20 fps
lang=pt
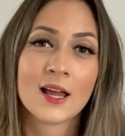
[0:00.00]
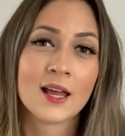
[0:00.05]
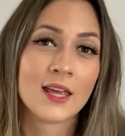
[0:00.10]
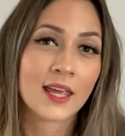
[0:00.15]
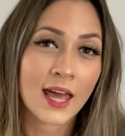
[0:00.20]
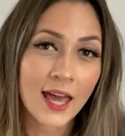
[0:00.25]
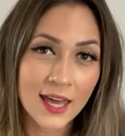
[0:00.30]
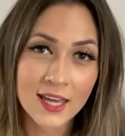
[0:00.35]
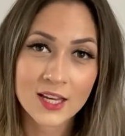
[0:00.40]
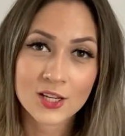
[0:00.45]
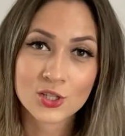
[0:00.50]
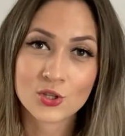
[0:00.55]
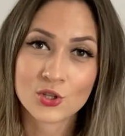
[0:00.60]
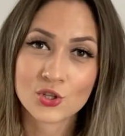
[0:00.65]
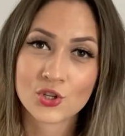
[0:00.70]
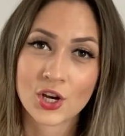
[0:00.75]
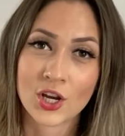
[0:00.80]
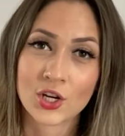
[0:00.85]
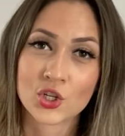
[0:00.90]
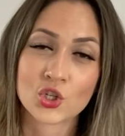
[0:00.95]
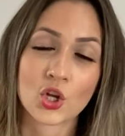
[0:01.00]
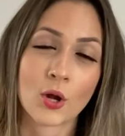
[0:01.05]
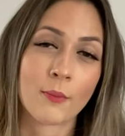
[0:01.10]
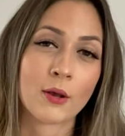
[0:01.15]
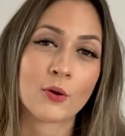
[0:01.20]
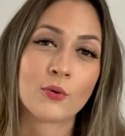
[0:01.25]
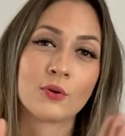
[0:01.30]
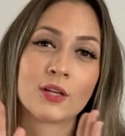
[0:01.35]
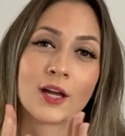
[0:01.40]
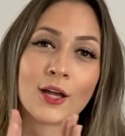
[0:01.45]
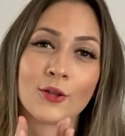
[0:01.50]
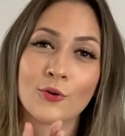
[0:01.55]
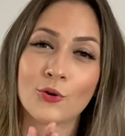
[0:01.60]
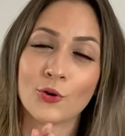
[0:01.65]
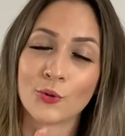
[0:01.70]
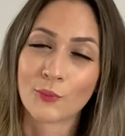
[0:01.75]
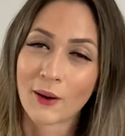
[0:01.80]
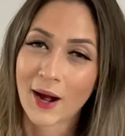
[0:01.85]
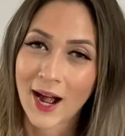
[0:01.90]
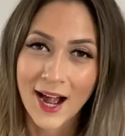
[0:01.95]
E é isso, gente. Tomem cuidado
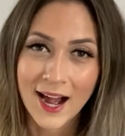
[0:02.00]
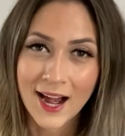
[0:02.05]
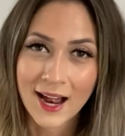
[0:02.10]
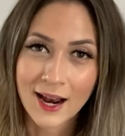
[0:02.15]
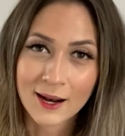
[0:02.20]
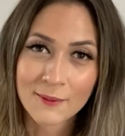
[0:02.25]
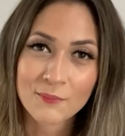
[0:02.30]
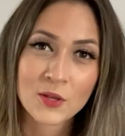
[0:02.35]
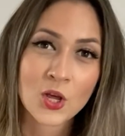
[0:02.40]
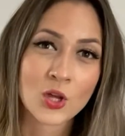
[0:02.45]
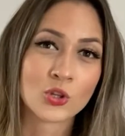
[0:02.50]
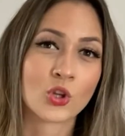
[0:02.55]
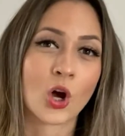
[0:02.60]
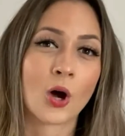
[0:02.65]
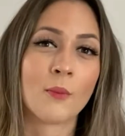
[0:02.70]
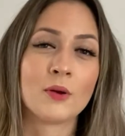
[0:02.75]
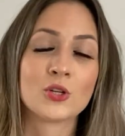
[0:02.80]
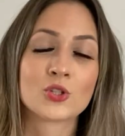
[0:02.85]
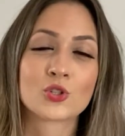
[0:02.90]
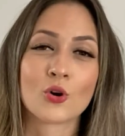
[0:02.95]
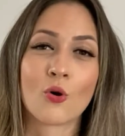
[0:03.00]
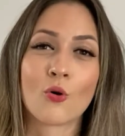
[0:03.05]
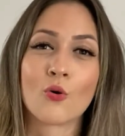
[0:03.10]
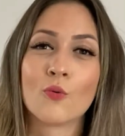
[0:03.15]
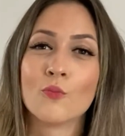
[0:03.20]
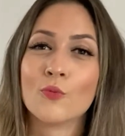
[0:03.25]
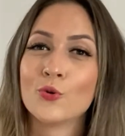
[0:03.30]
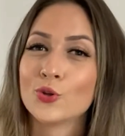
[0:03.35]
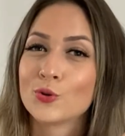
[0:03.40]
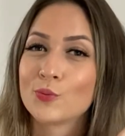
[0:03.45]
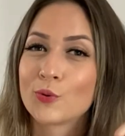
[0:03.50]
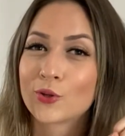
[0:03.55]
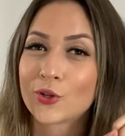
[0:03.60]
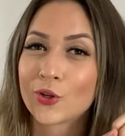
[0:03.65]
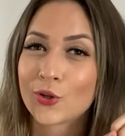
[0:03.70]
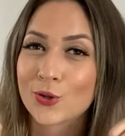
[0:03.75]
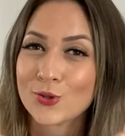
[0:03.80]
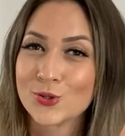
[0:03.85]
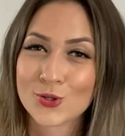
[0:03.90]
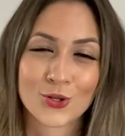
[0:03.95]
com o mar, tomem sol com muito
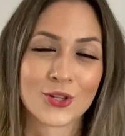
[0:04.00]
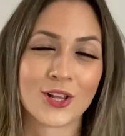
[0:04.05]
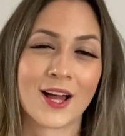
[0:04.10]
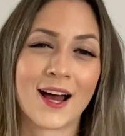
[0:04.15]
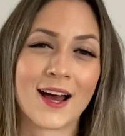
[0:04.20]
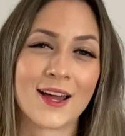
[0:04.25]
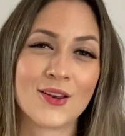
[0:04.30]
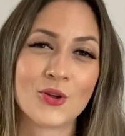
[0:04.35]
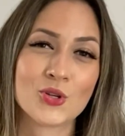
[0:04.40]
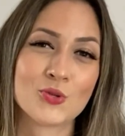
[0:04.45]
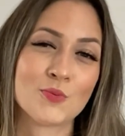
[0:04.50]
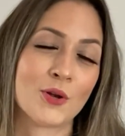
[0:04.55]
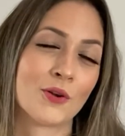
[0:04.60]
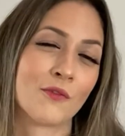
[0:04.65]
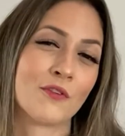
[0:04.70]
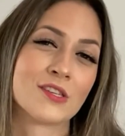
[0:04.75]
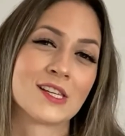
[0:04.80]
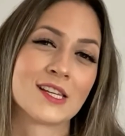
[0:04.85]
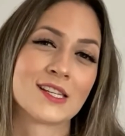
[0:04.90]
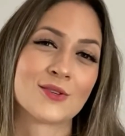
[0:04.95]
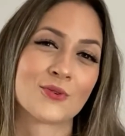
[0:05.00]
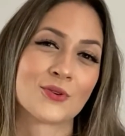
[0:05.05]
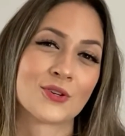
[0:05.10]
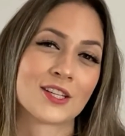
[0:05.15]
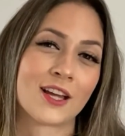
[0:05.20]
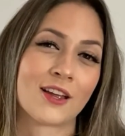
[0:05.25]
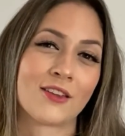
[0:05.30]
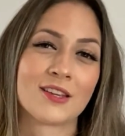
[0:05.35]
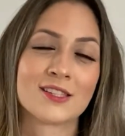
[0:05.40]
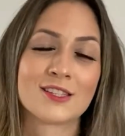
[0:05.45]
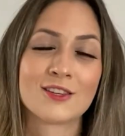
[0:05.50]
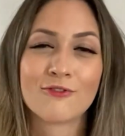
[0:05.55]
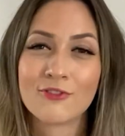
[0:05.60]
protetor solar. Eu espero que vocês tenham gostado desse